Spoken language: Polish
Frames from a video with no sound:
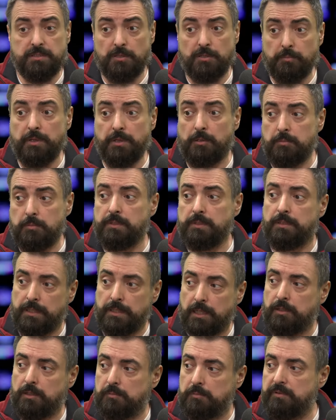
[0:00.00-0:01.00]
sobie
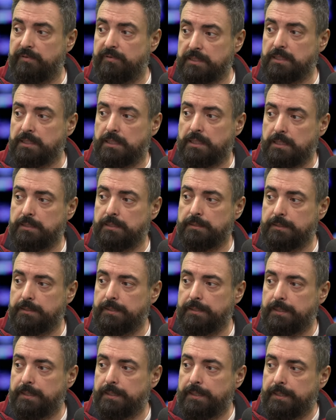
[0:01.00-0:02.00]
jako obywatele,
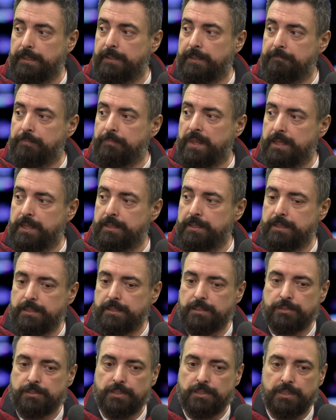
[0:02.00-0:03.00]

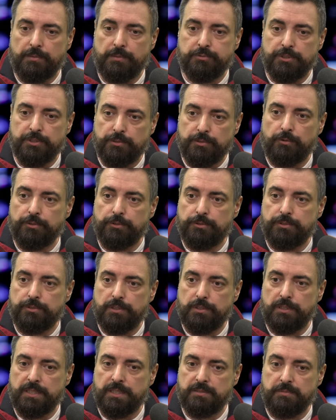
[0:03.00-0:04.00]
że na
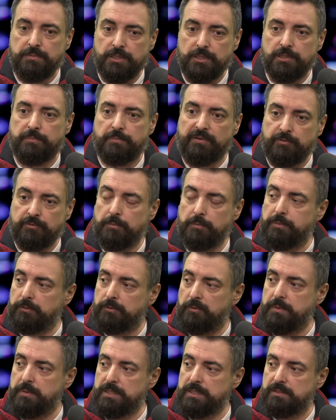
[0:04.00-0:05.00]
przyszłość jest mniejsze
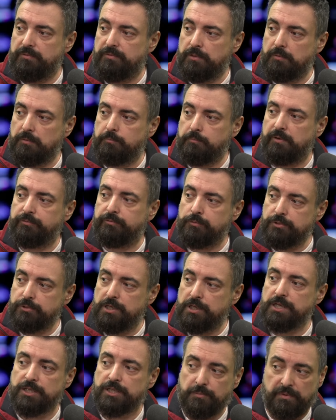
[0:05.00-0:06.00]
prawdopodobieństwo
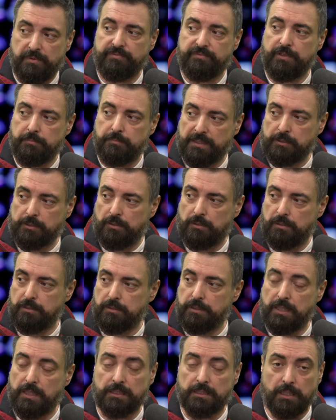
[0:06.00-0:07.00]
powtórzenia się pewnych
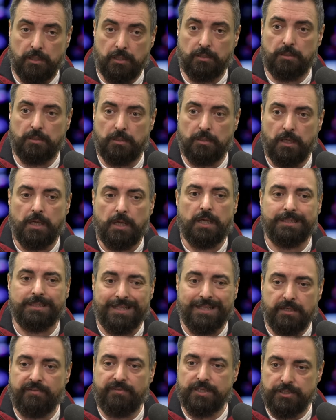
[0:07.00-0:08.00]
patologii. Dlatego
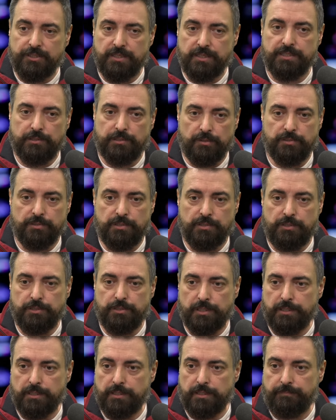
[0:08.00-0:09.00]
tak ważne jest to
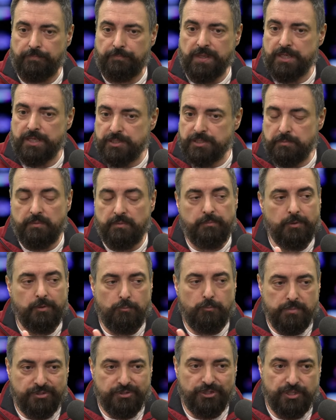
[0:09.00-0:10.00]
rozliczenie. Nie, żebym był
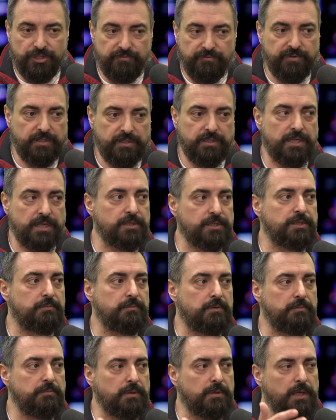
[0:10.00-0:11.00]
mściwy, nie,
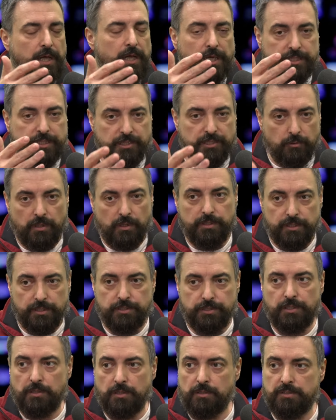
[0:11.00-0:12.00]
żebym chciał
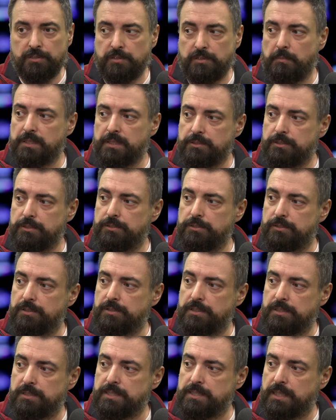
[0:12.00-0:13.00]
koniecznie kogoś zobaczyć
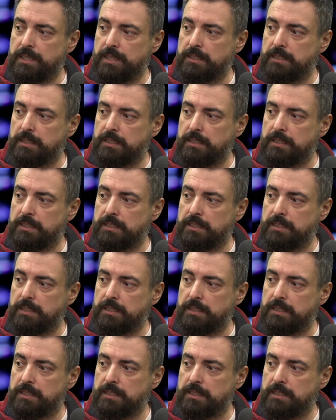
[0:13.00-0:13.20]
to za się kratkami.